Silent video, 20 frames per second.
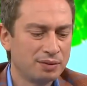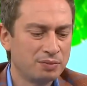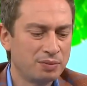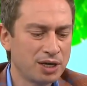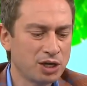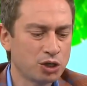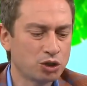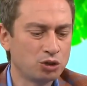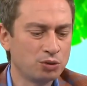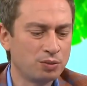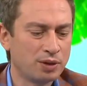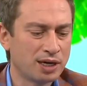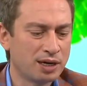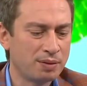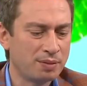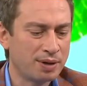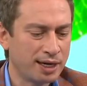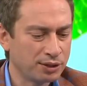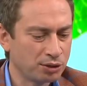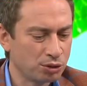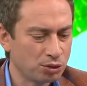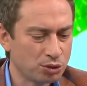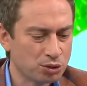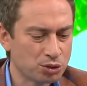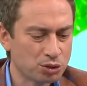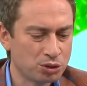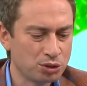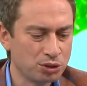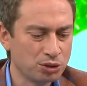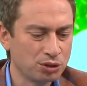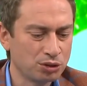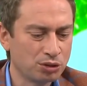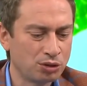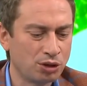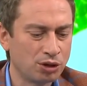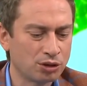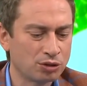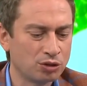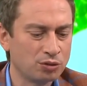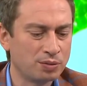5 e, numara maydanozdu,
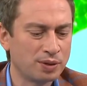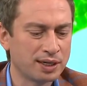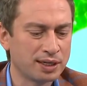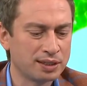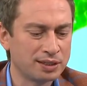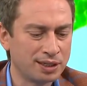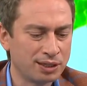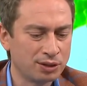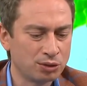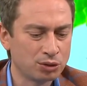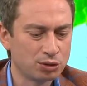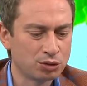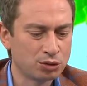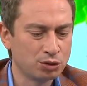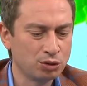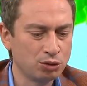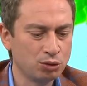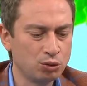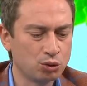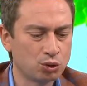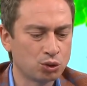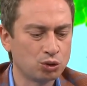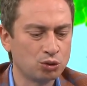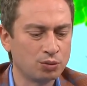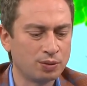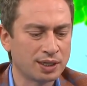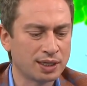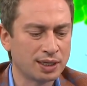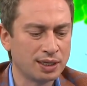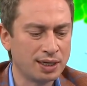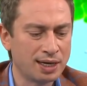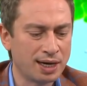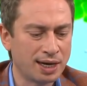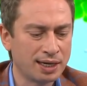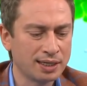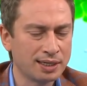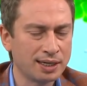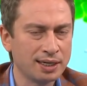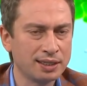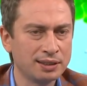4 numara dereotu, 3 numara
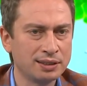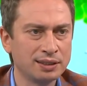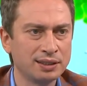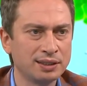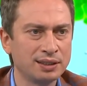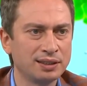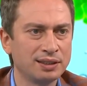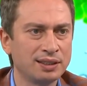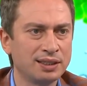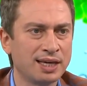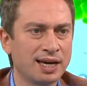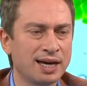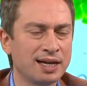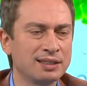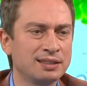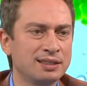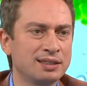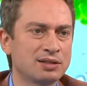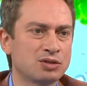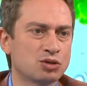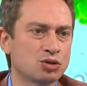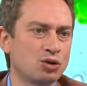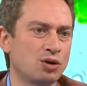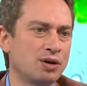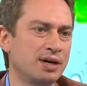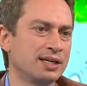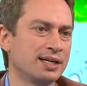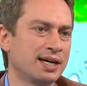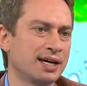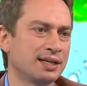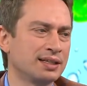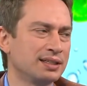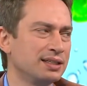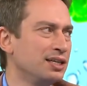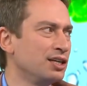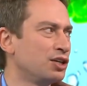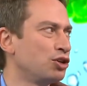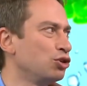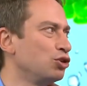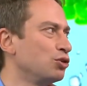lahanaydı. Geldik soğana.
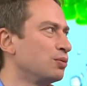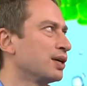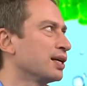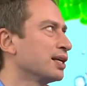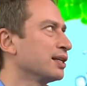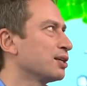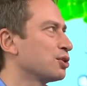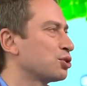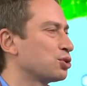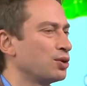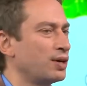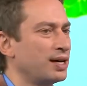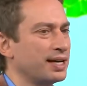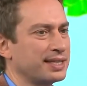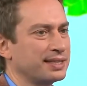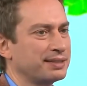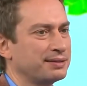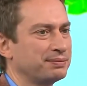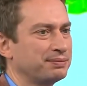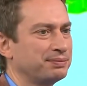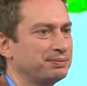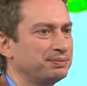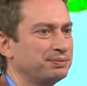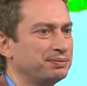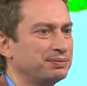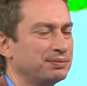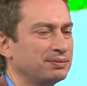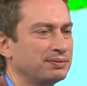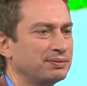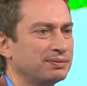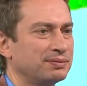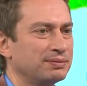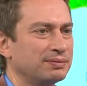2 numarada soğan. Evet.